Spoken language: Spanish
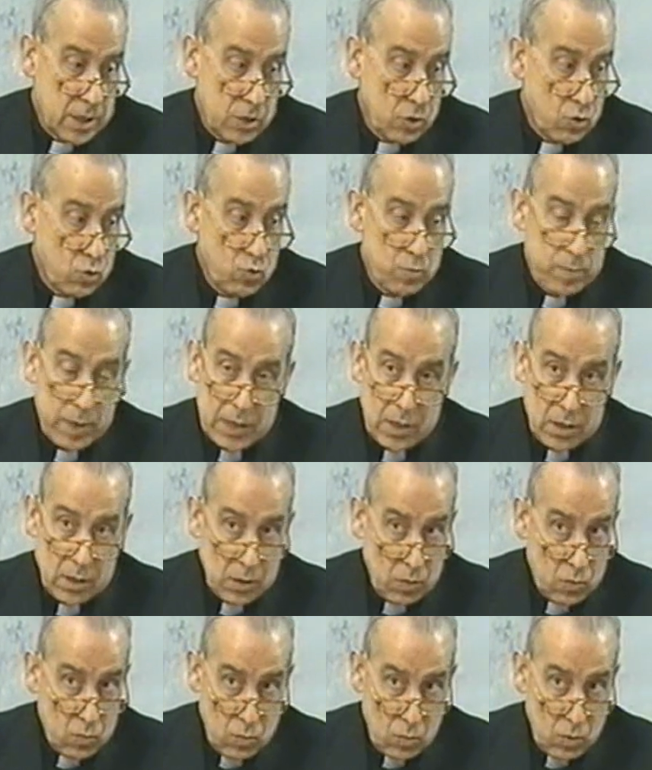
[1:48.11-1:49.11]
no ocupa
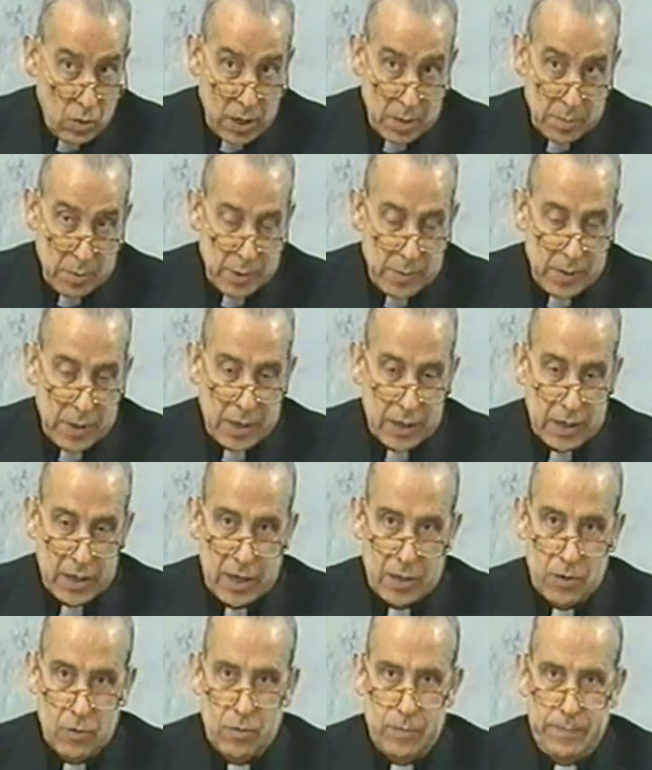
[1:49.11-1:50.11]
ningún lugar
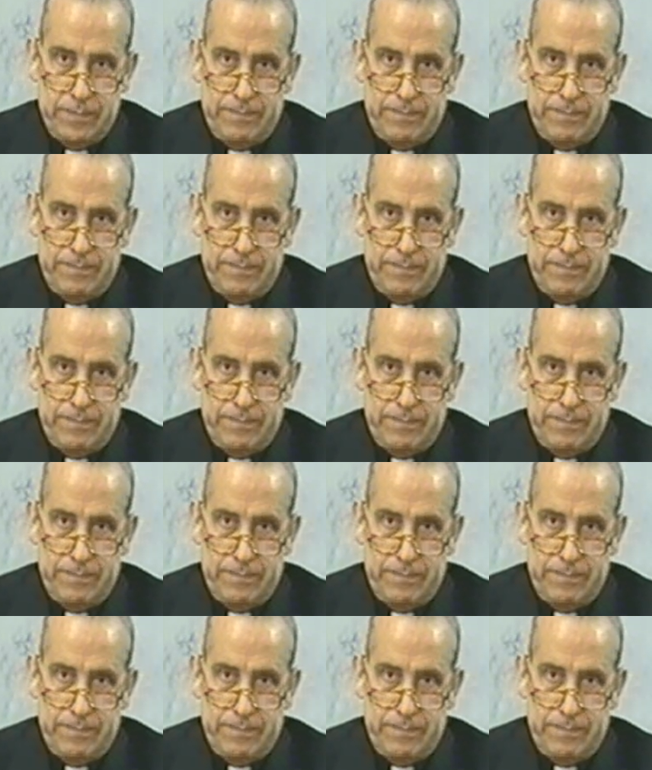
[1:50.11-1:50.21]
privilegiado.